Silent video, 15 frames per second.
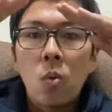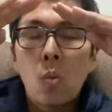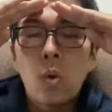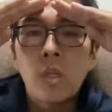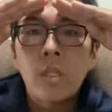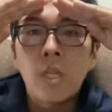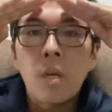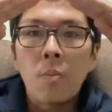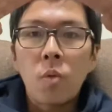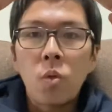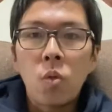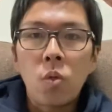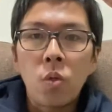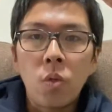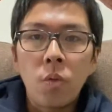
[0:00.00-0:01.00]
What's up
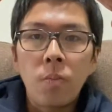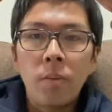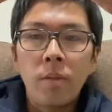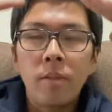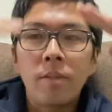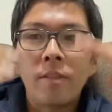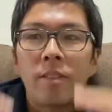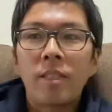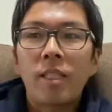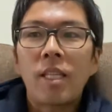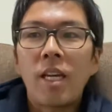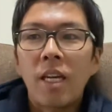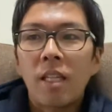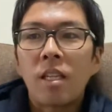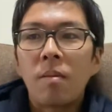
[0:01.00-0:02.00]
YouTube?
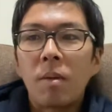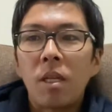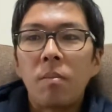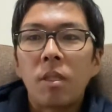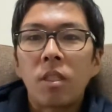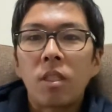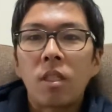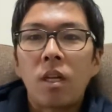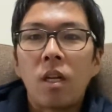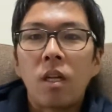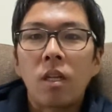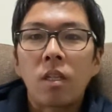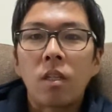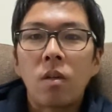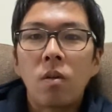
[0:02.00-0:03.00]
さあやってまいりました。
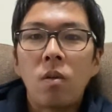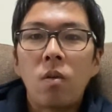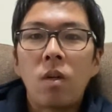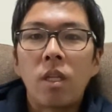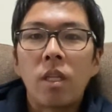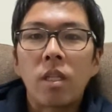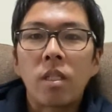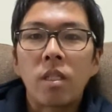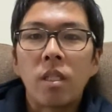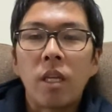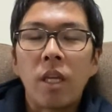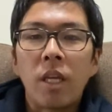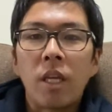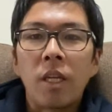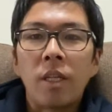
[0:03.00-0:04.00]
今日はです
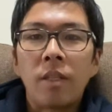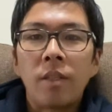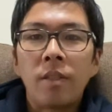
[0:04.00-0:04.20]
ね、